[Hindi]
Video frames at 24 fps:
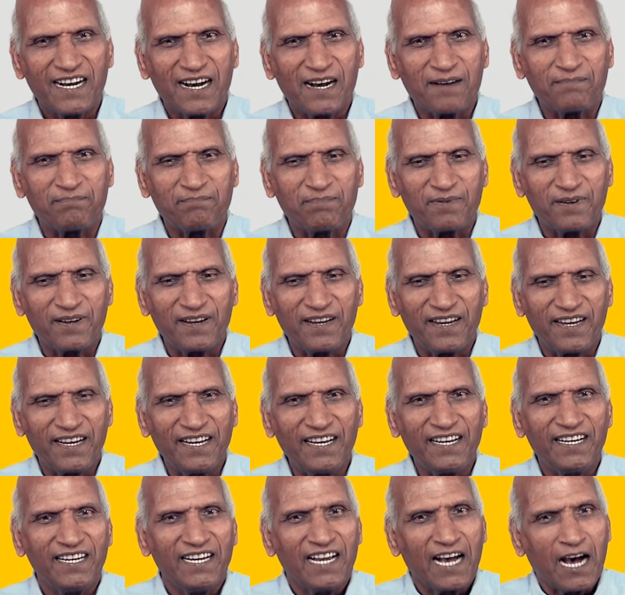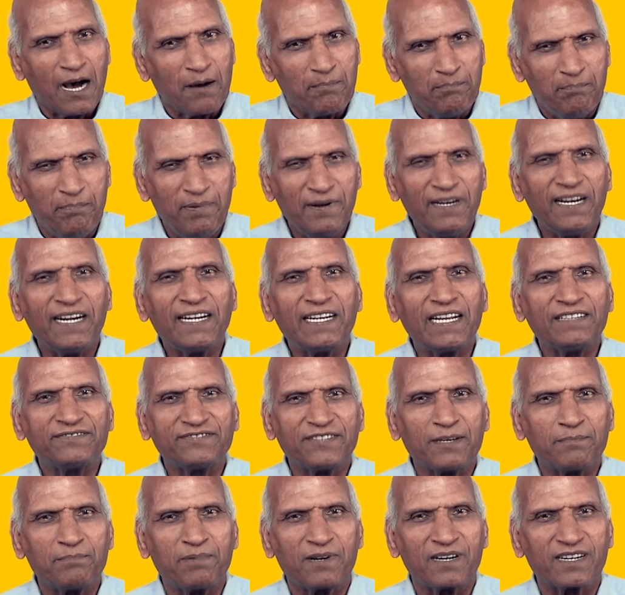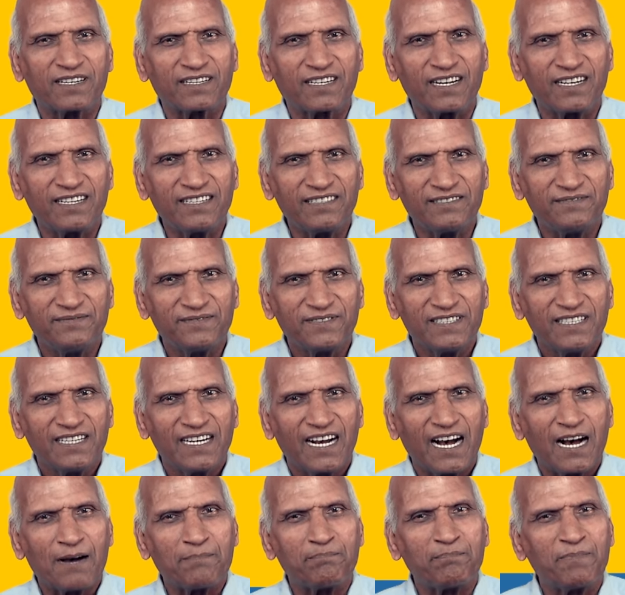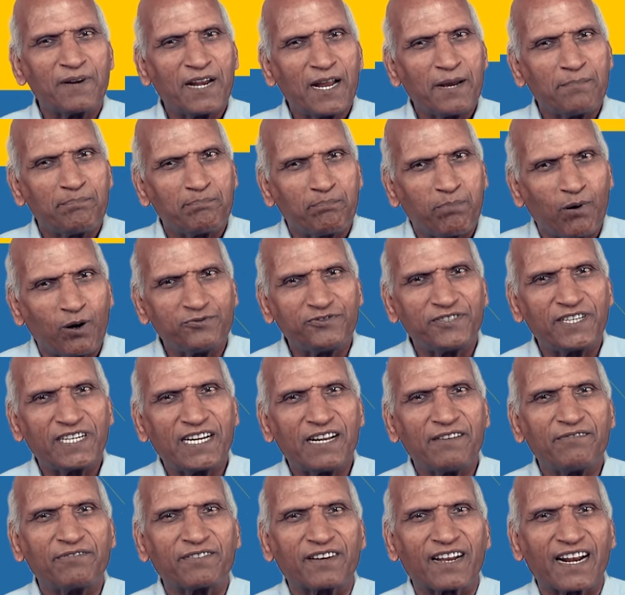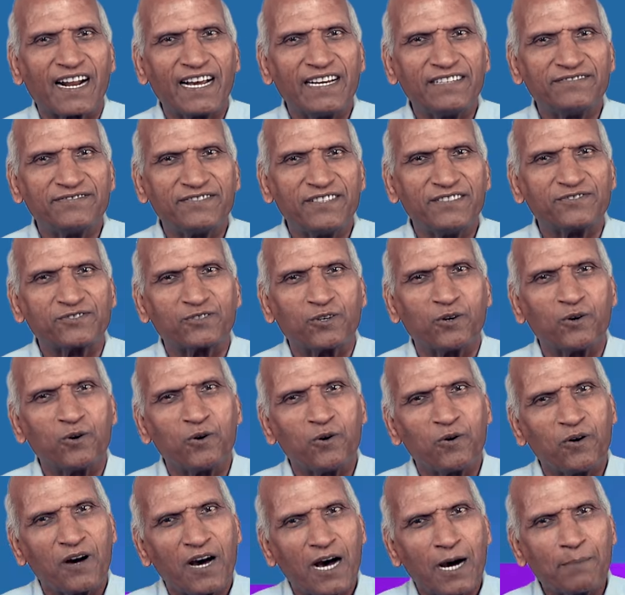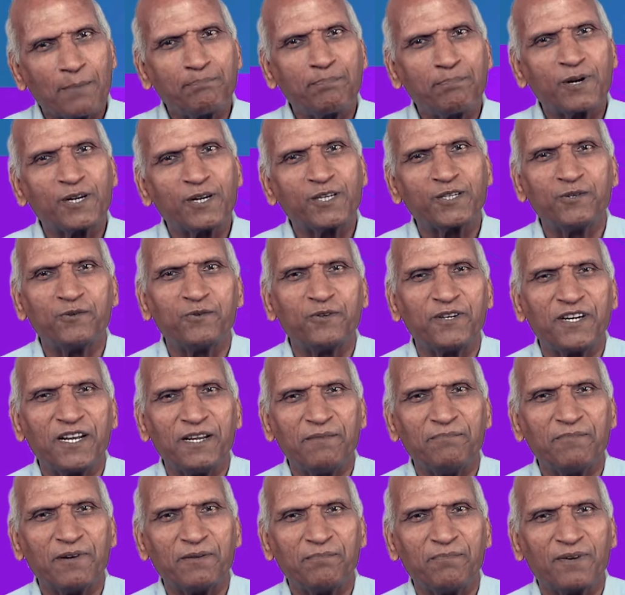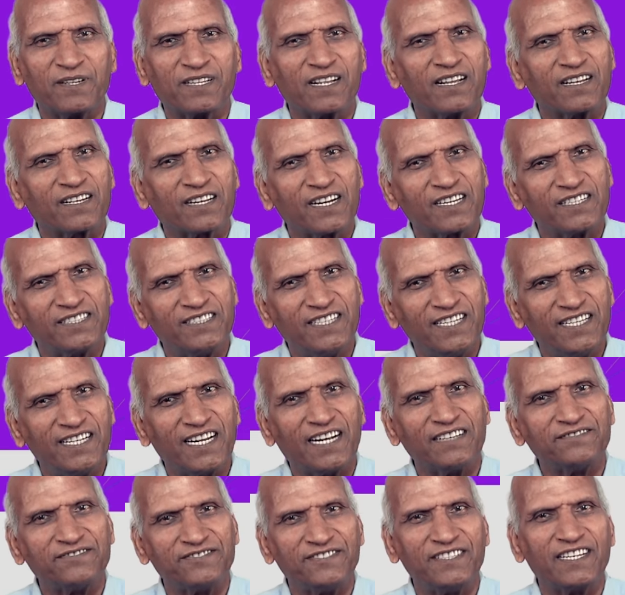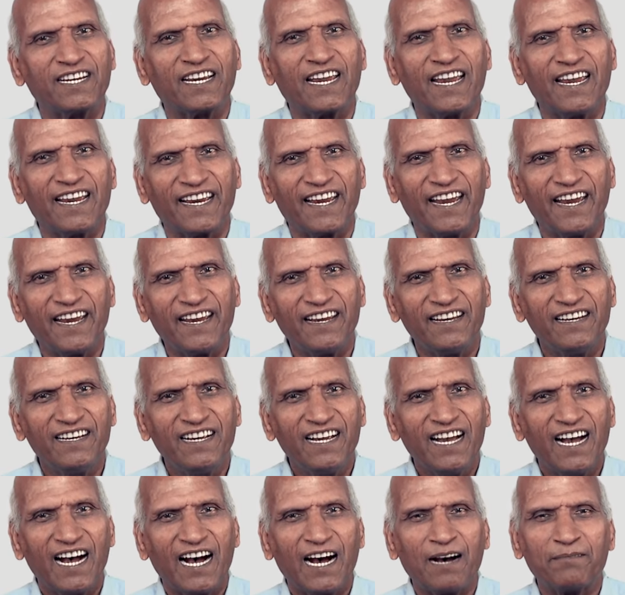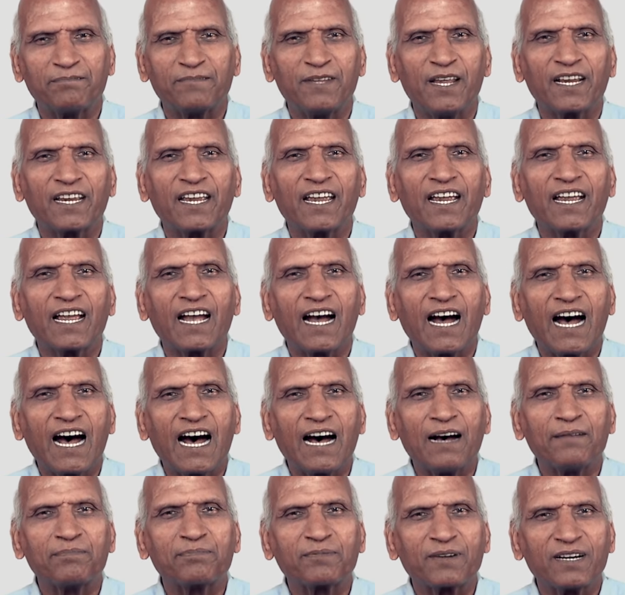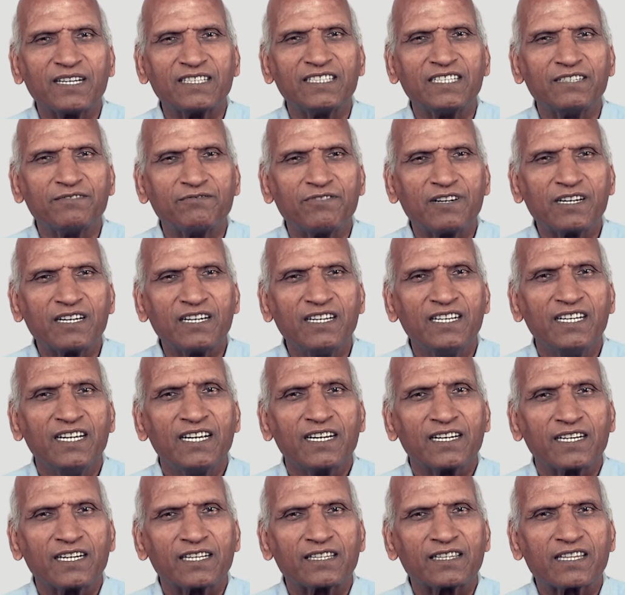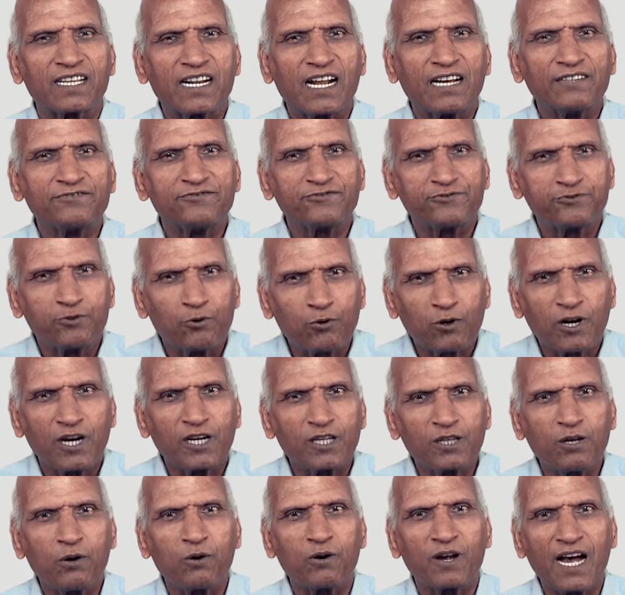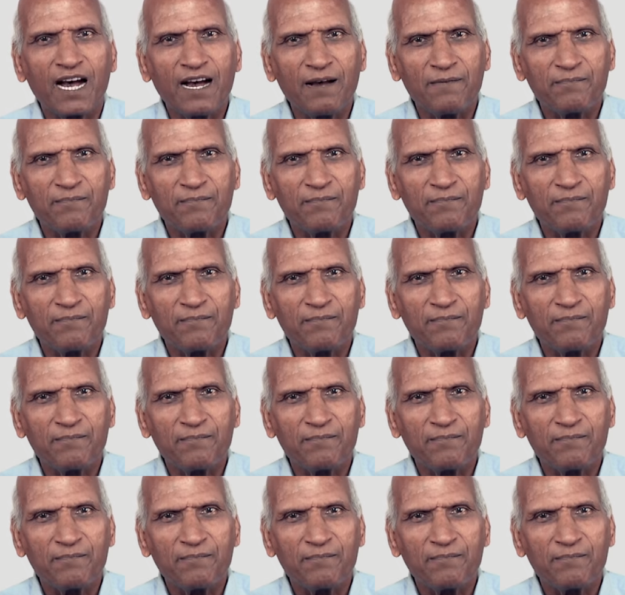अपनी एबिलिटी से बढ़कर अपने पॉजिटिव क्राइसिस को अपॉर्चुनिटी में बदलकर जीना सीखेंगे आप देखेंगे आपका जीवन कितना सुखद होगा